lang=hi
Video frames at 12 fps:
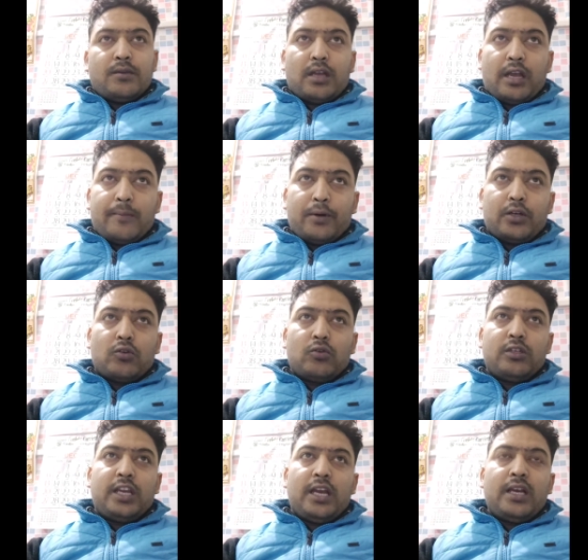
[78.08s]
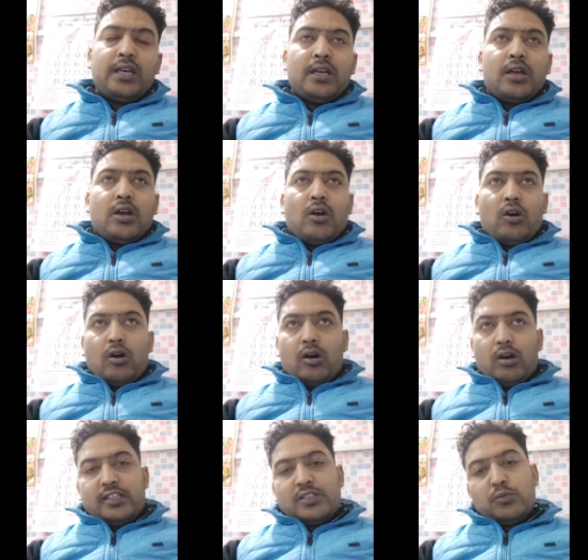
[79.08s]
हाइपरटोनिया
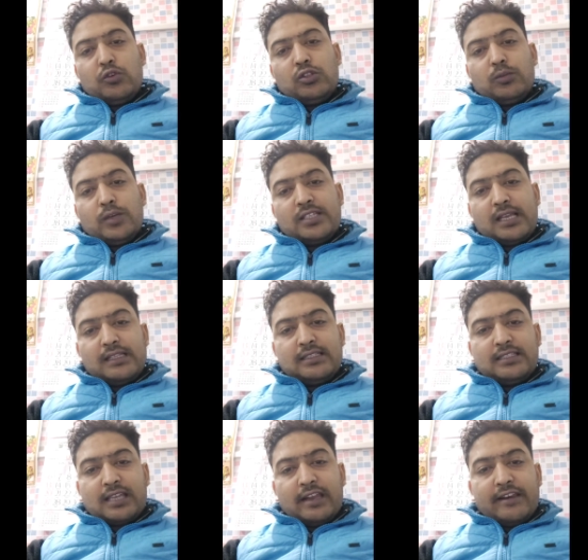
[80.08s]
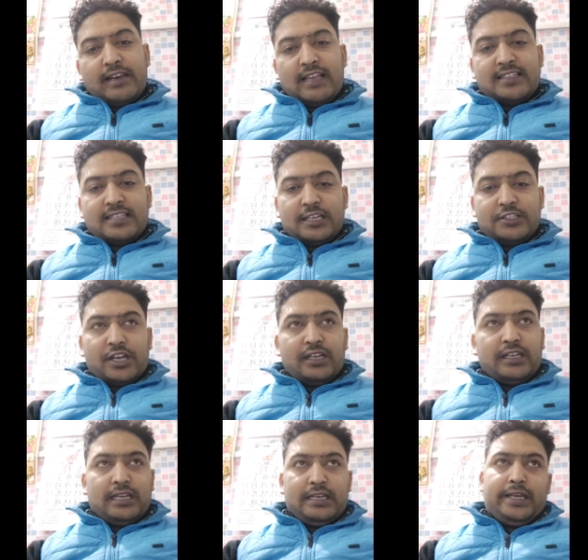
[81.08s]
और स्मूथ मसल्स के रिलैक्सेशन
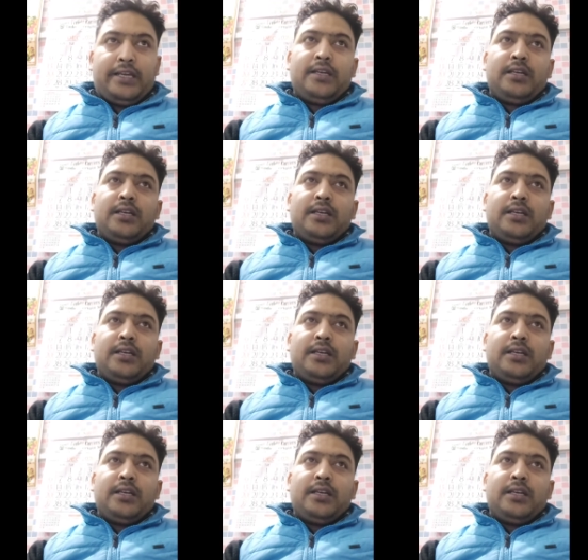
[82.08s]
के लिए